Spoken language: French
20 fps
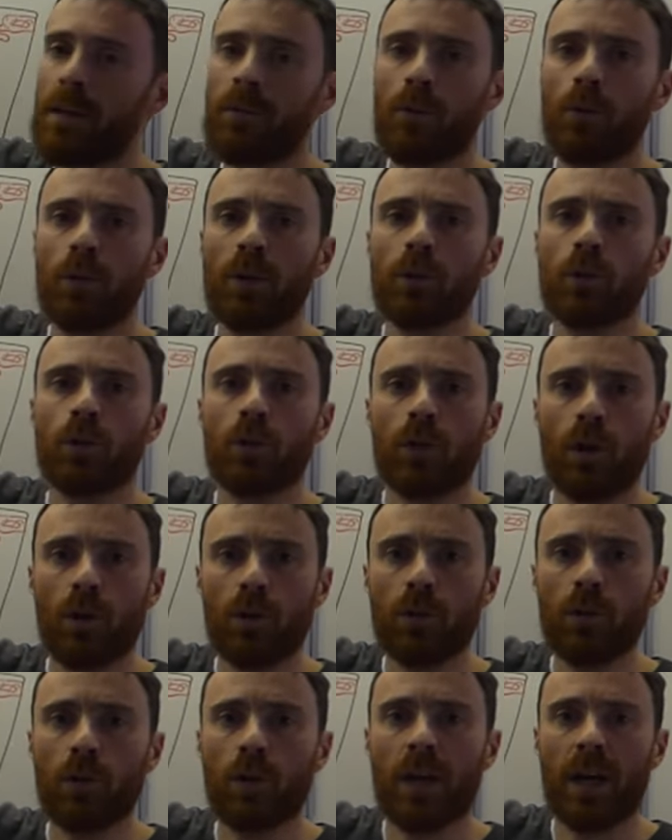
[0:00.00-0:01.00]
évoluait de
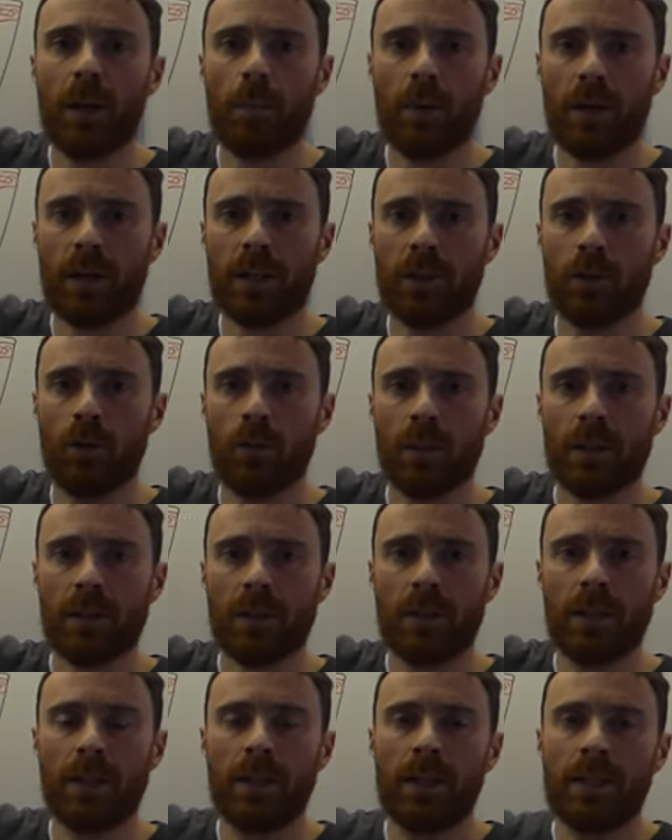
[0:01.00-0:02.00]
30 degrés par
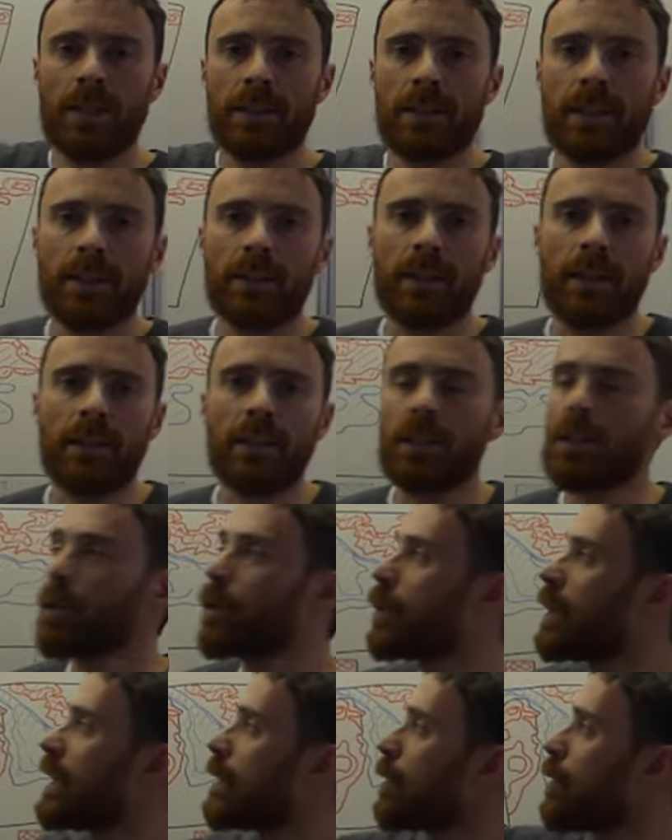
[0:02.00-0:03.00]
kilomètre. C'est-à-dire
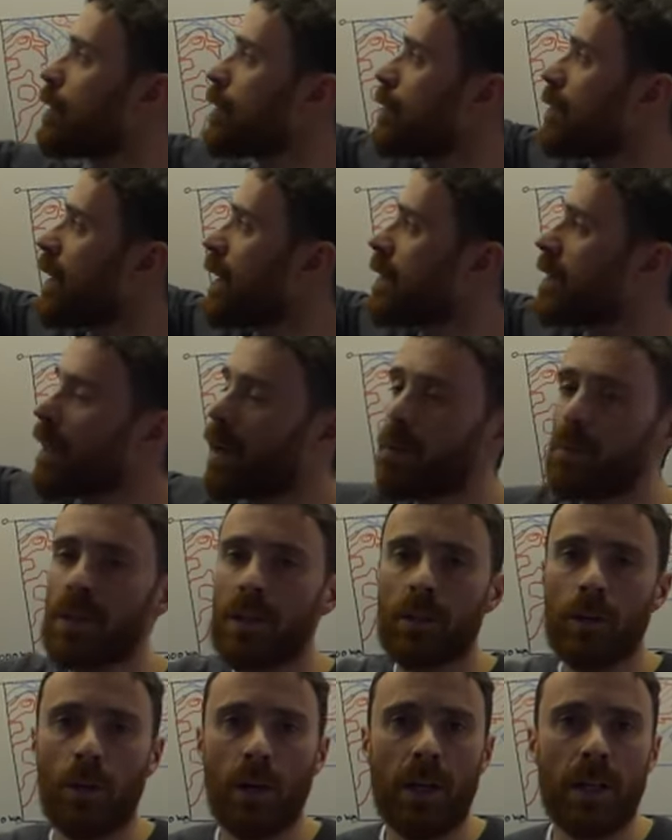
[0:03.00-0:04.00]
que les transferts
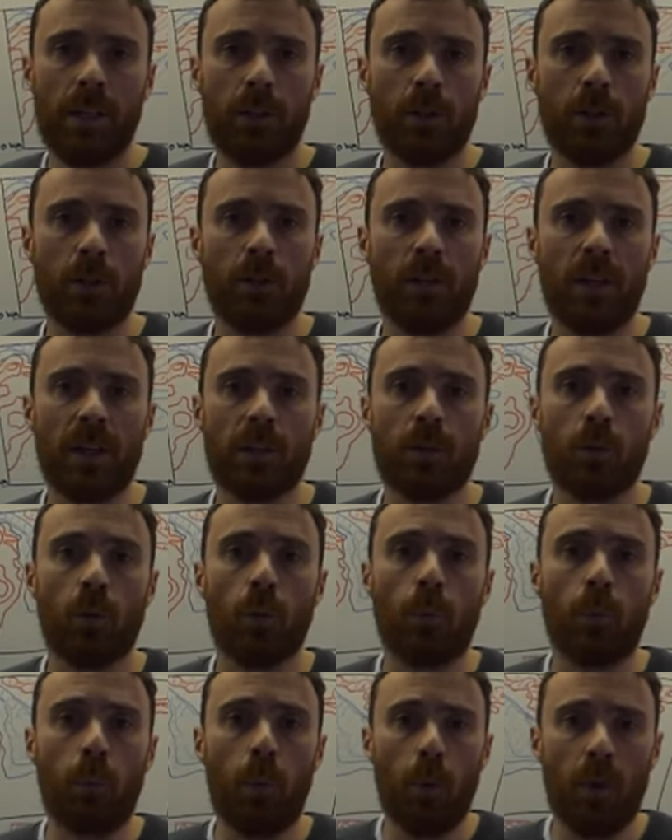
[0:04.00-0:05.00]
thermiques dans la lithosphère sont
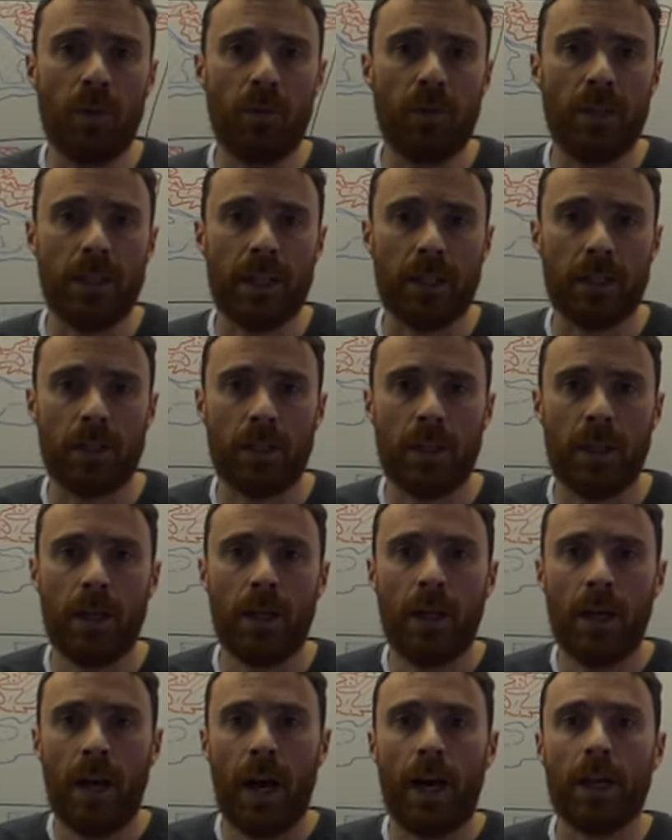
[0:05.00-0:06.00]
peu efficaces.
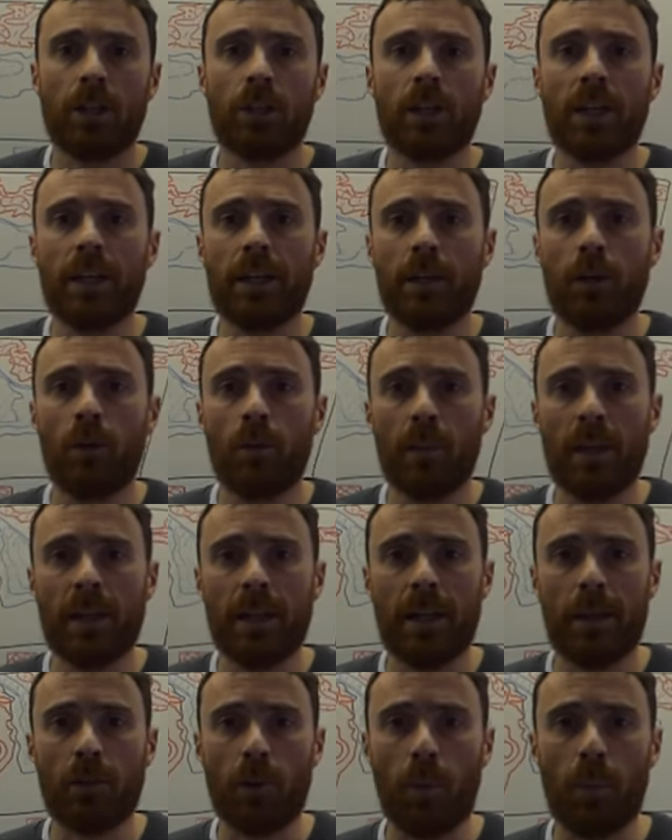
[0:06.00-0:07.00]
À chaque kilomètre,
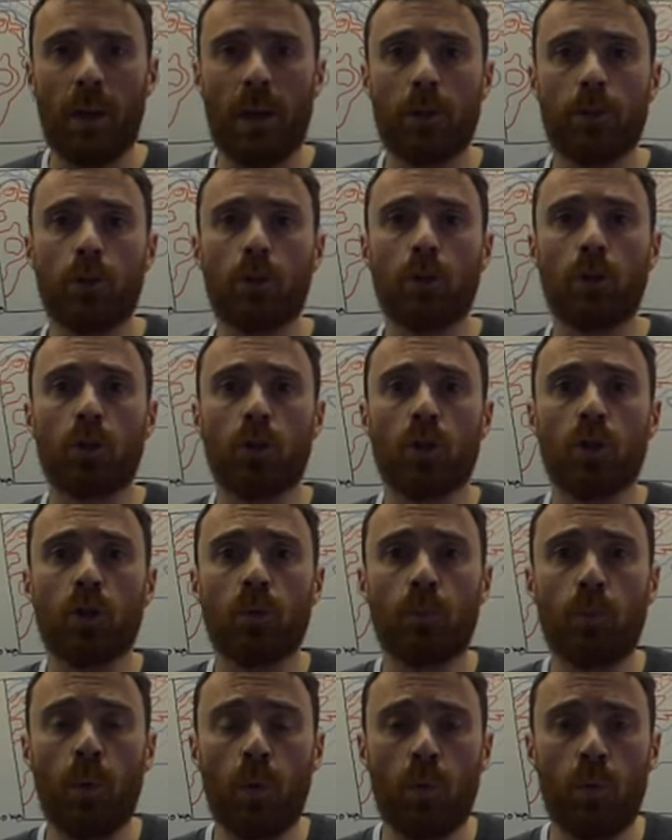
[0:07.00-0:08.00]
la température change
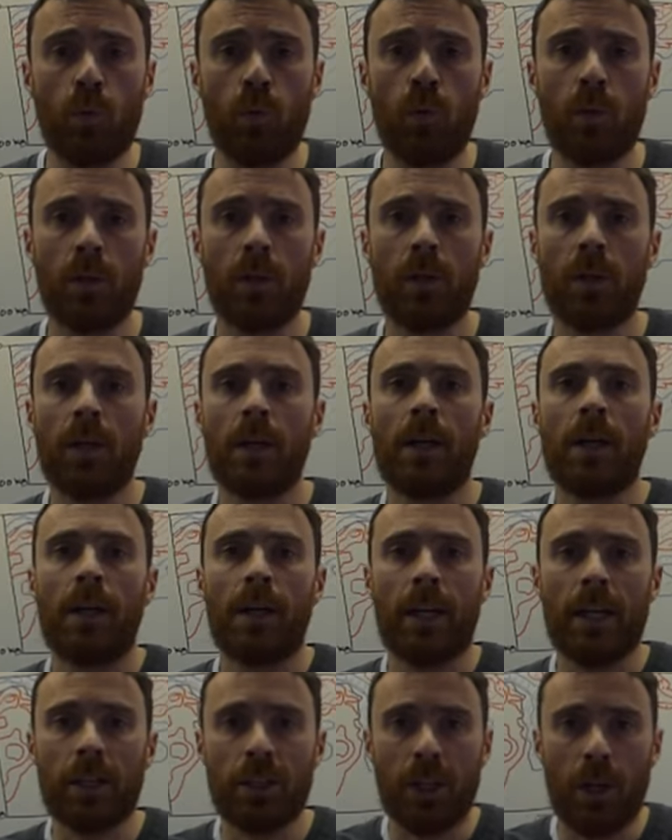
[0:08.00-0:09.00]
beaucoup.
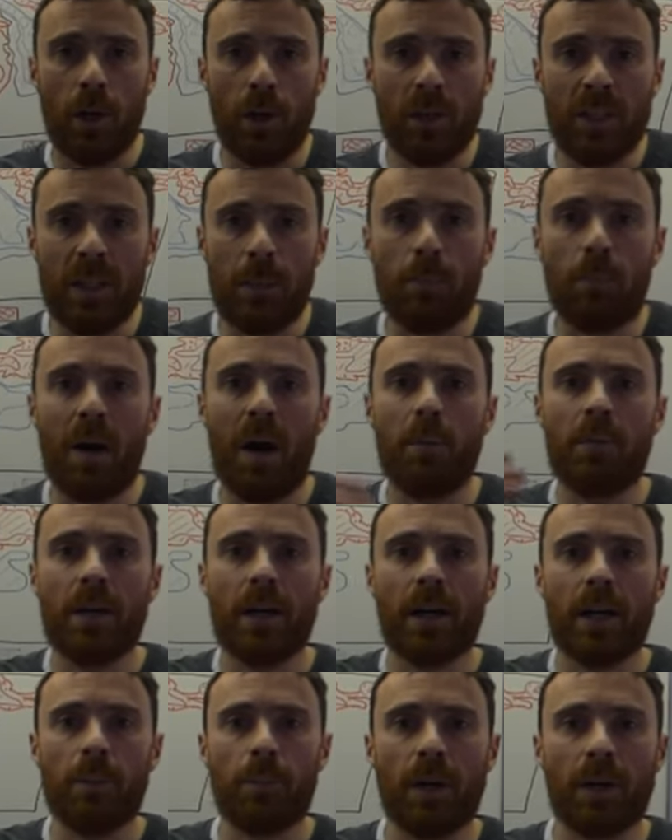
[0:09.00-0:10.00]
La chaleur n'est pas
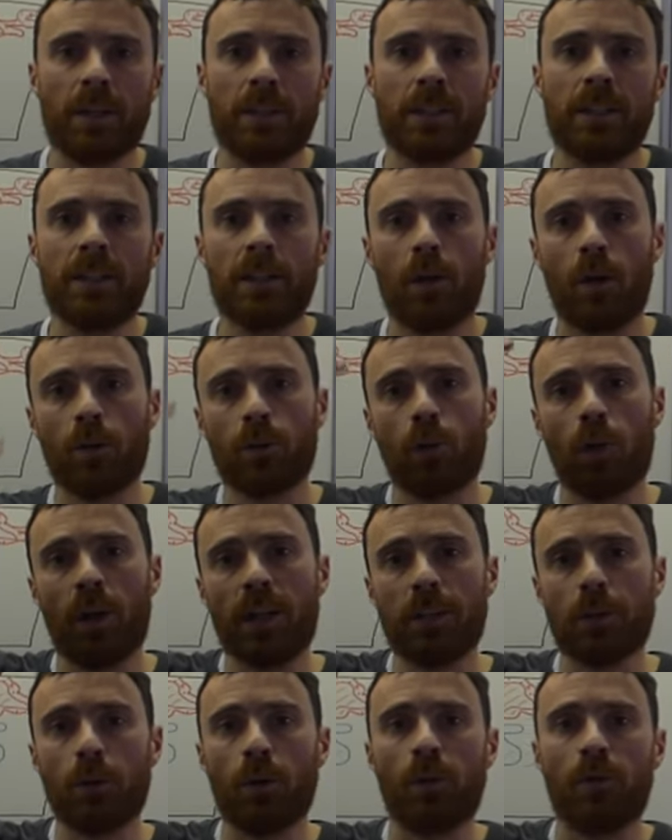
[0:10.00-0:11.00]
bien répartie entre
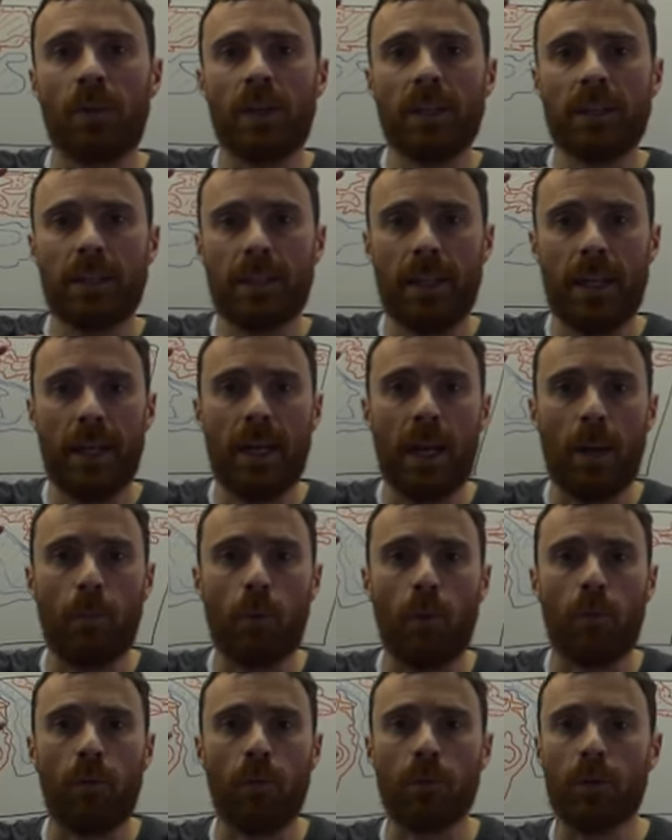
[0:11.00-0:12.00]
la surface et la
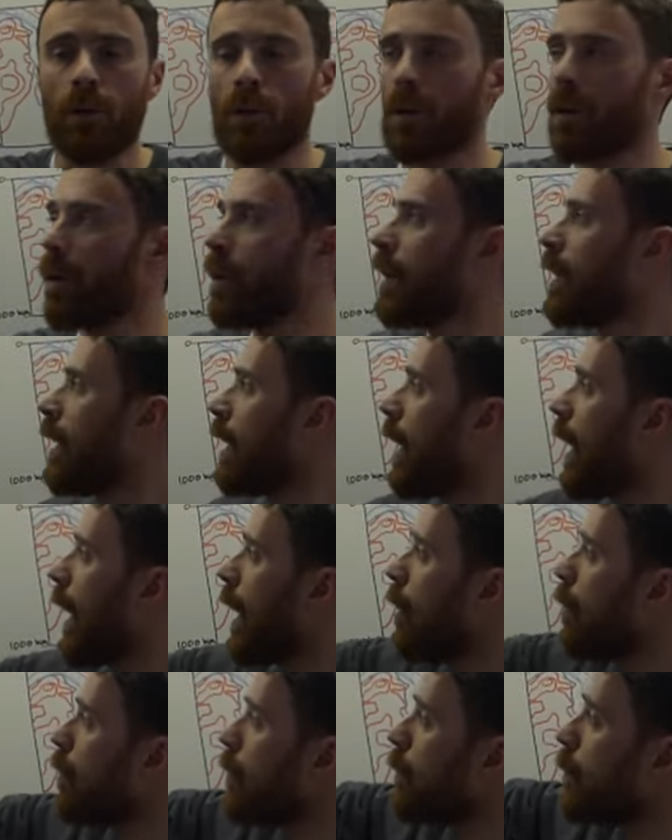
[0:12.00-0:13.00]
profondeur.
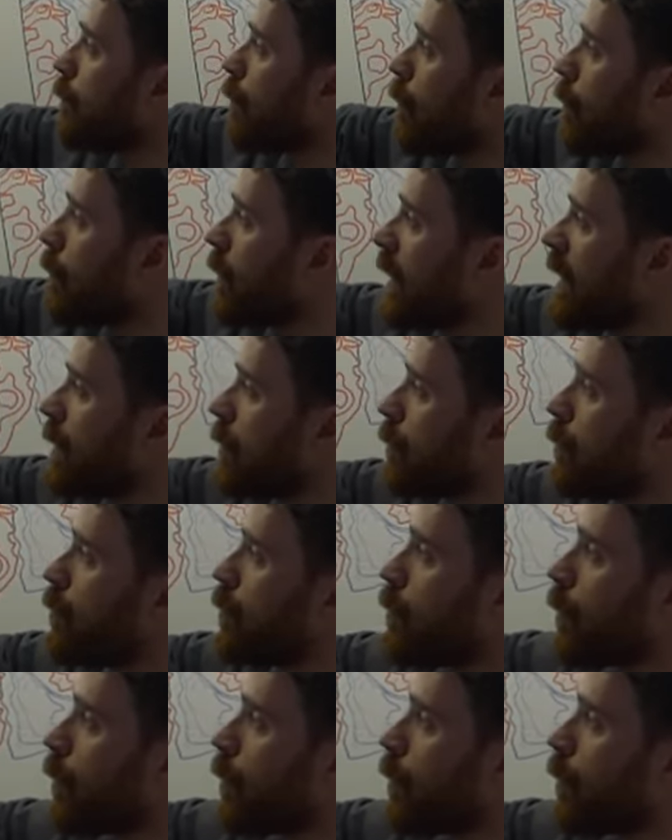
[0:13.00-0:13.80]
Alors que dans le reste du